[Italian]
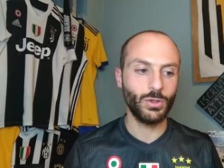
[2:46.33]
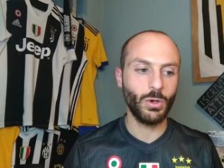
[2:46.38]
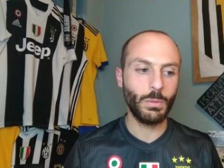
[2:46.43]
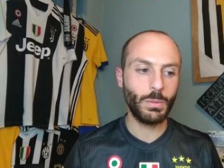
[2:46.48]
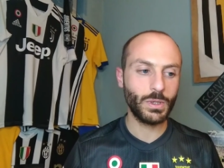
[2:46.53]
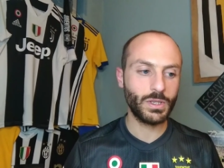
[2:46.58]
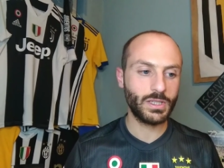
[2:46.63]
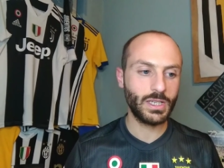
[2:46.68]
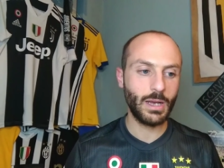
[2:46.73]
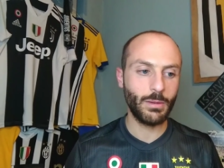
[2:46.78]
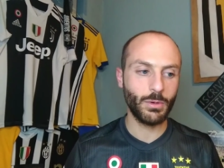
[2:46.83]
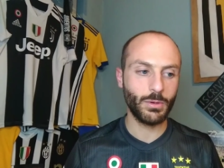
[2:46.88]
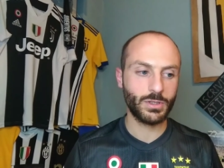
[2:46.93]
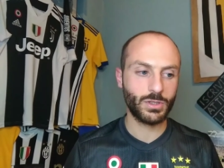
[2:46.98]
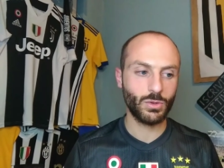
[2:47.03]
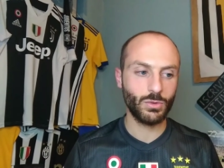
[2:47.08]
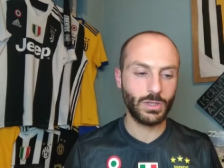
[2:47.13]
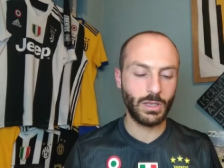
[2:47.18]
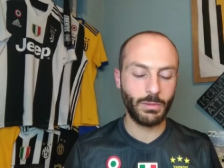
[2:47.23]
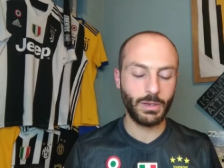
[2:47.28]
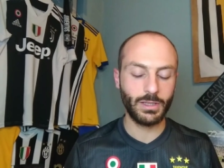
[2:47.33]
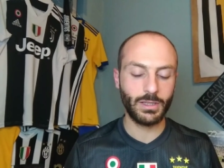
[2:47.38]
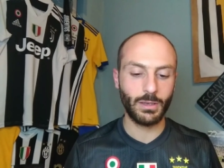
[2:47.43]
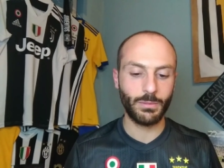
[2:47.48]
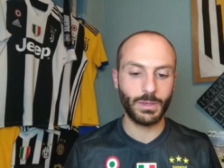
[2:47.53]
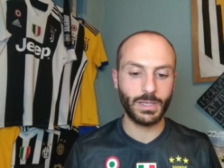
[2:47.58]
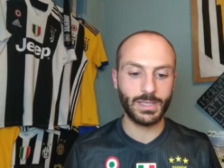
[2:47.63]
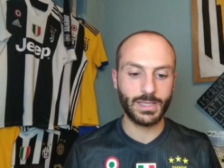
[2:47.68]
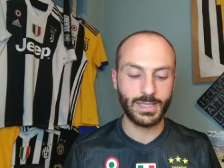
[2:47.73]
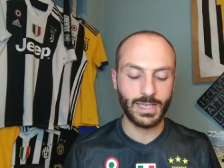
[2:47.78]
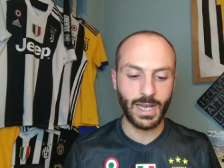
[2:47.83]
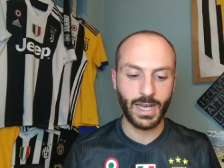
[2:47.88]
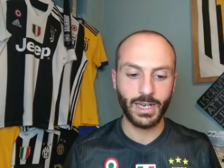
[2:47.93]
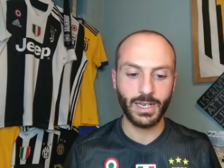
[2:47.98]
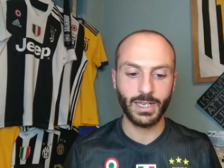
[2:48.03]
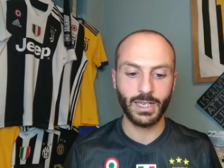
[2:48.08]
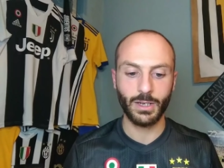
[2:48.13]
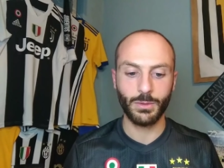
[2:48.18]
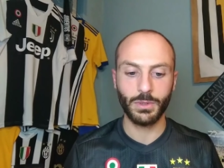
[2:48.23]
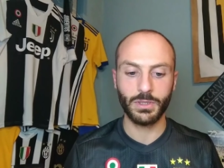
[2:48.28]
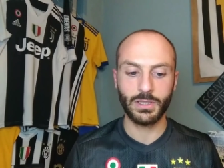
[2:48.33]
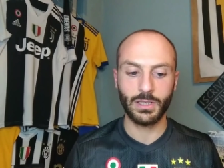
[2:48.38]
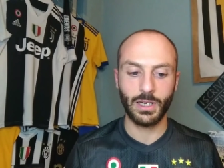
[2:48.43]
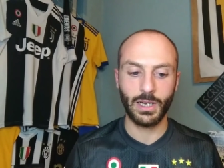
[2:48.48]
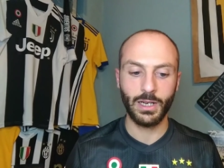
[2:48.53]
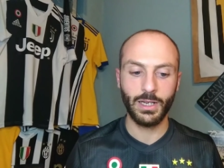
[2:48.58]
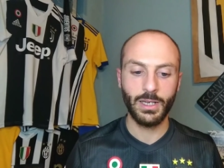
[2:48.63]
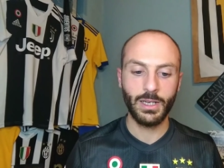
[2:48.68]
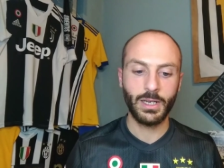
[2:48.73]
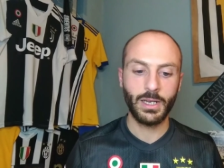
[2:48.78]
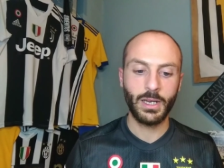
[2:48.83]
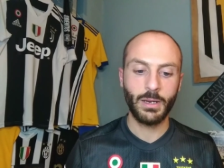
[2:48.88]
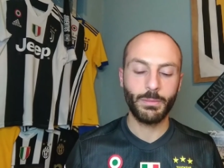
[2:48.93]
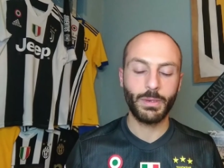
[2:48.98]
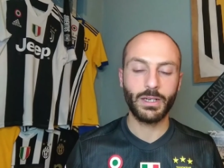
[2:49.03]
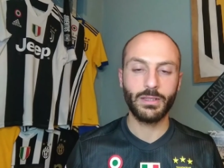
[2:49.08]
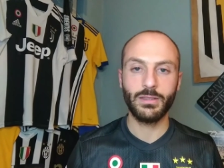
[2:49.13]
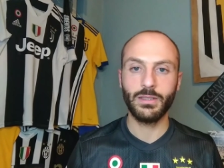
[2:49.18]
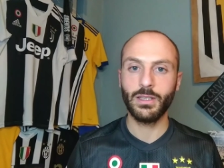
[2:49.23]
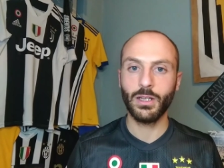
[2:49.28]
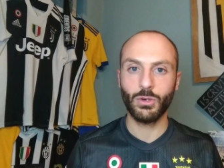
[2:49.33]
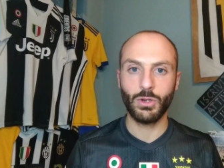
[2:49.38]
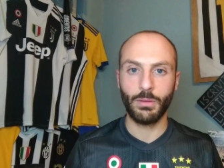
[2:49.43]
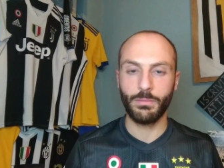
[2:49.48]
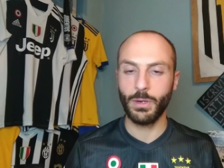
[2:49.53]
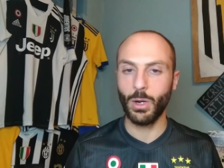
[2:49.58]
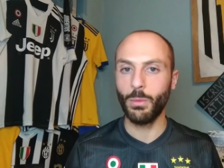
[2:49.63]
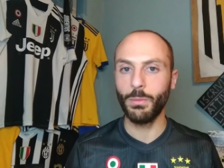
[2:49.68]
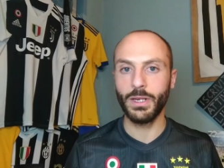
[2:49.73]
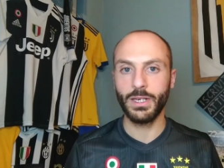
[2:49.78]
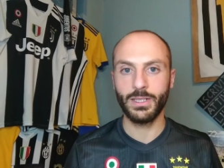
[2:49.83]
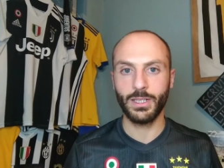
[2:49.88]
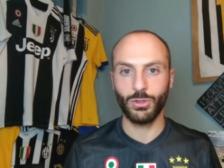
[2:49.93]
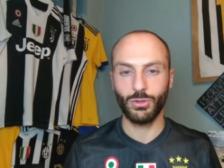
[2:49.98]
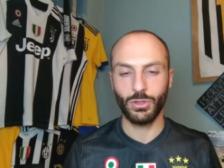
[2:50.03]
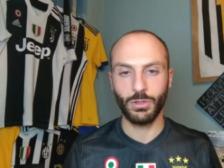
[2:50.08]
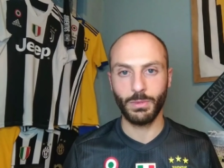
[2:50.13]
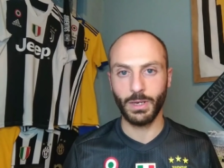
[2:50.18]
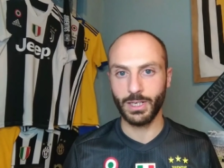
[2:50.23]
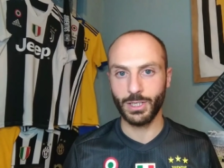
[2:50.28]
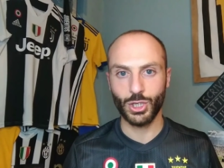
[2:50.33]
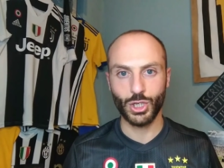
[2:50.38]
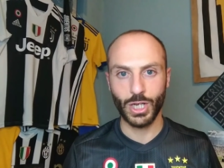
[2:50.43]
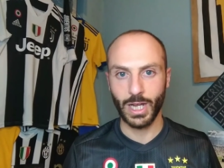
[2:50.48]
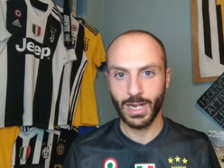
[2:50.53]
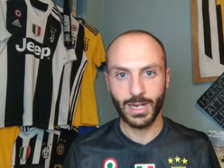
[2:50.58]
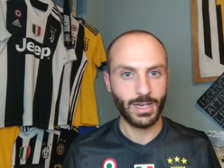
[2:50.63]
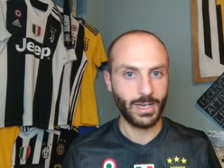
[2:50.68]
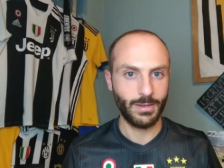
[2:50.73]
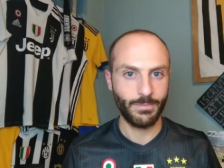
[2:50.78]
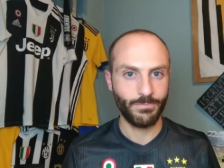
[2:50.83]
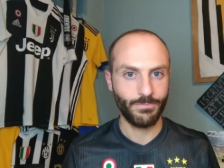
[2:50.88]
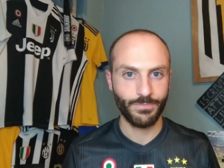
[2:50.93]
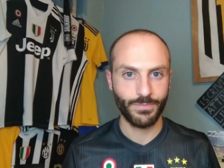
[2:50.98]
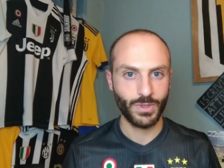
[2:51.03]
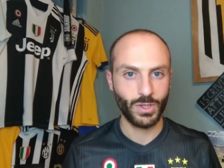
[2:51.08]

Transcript: non possiamo assolutamente pensare che questa partita noi abbiamo meritato di pareggiarla.